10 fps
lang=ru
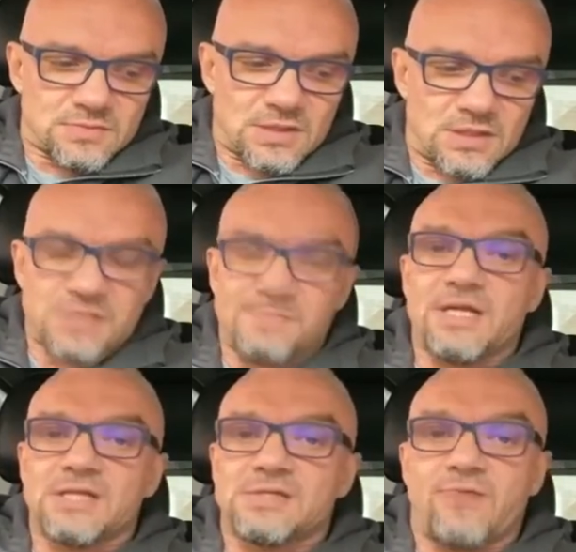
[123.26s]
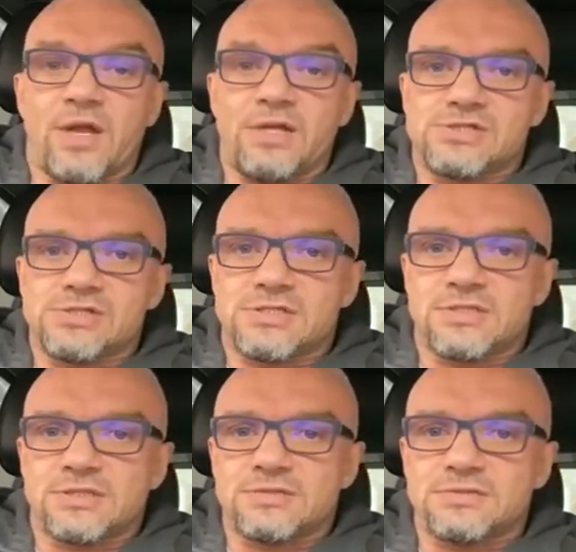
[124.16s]
распадается твоя
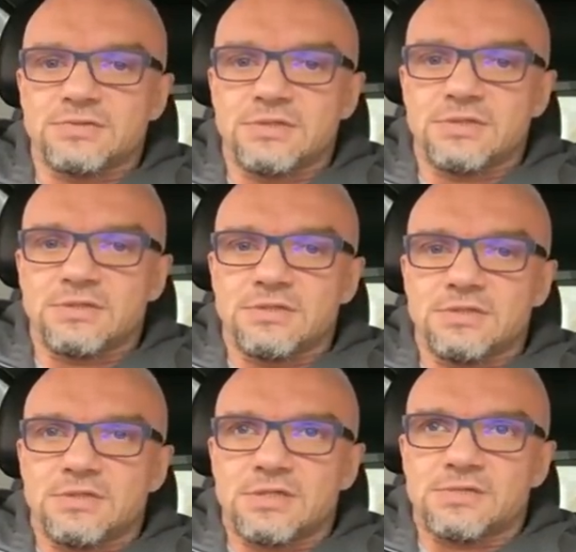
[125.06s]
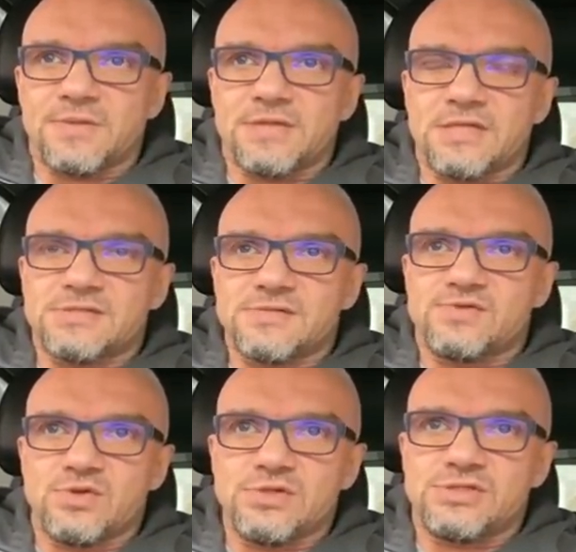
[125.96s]
личность распадается
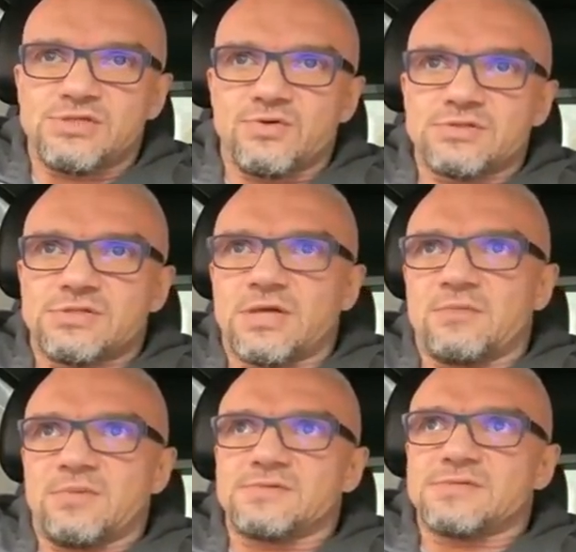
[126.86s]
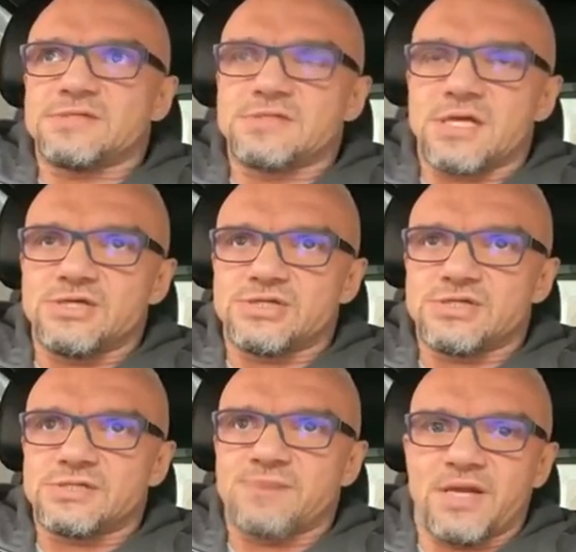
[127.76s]
все, из чего ты как бы состоишь,
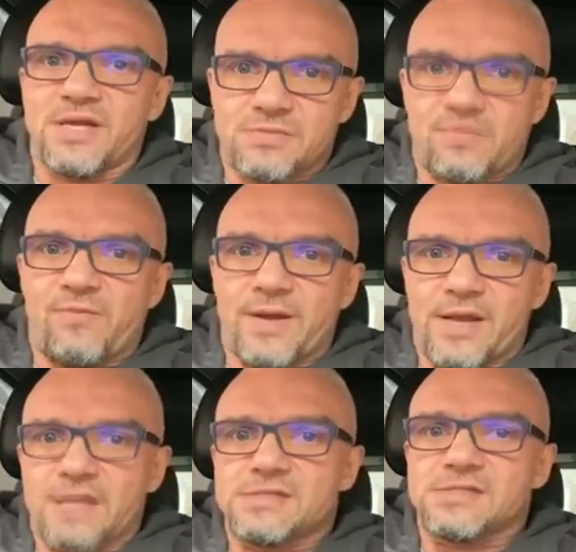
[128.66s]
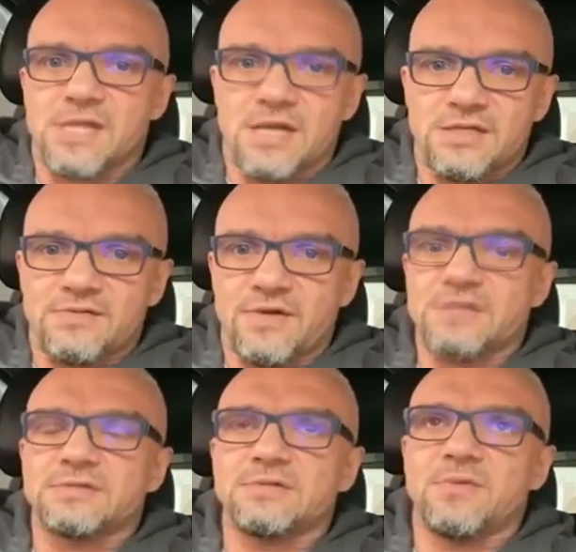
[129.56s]
из принципов, понятий, знаний твоих,
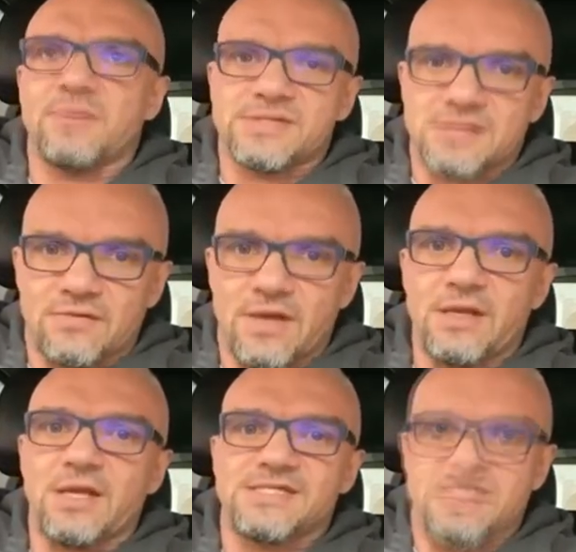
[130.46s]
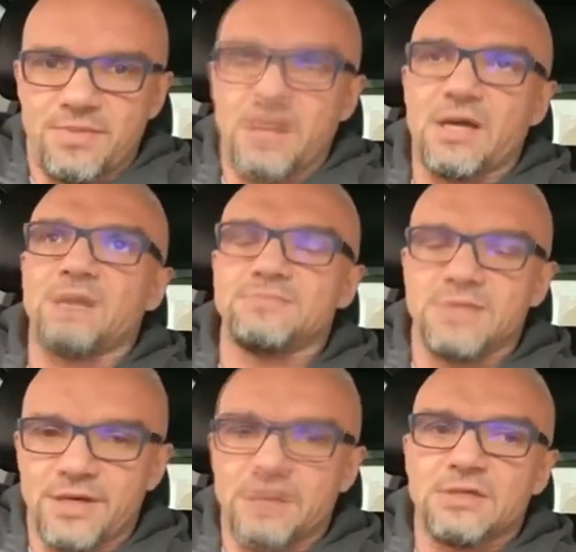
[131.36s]
представлений о себе, о
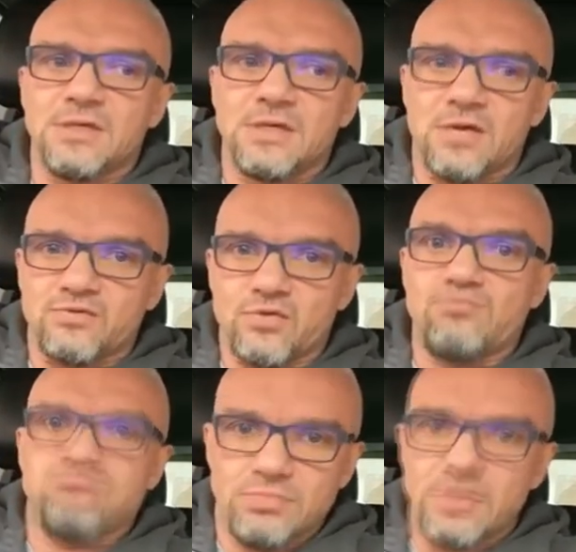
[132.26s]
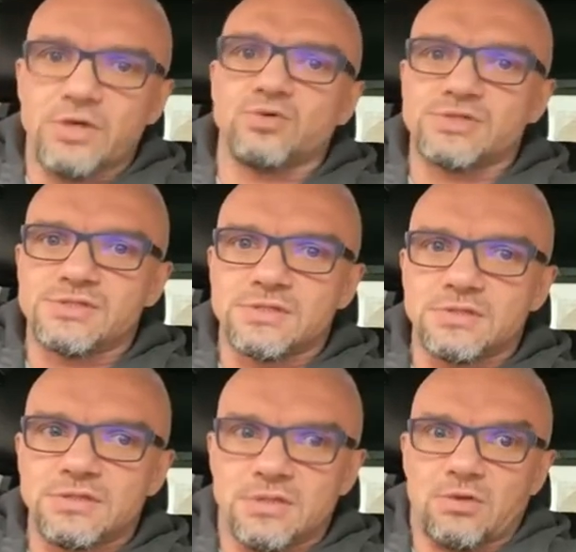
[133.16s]
мире. Оно вдруг бум и рушится.
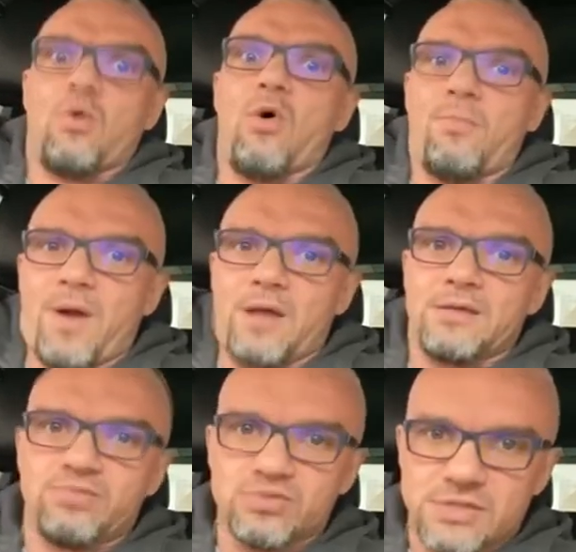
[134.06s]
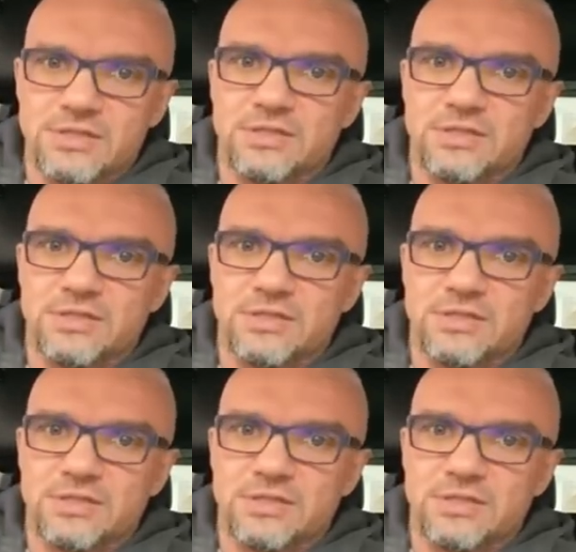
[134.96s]
И ты такой, опа, и пустота.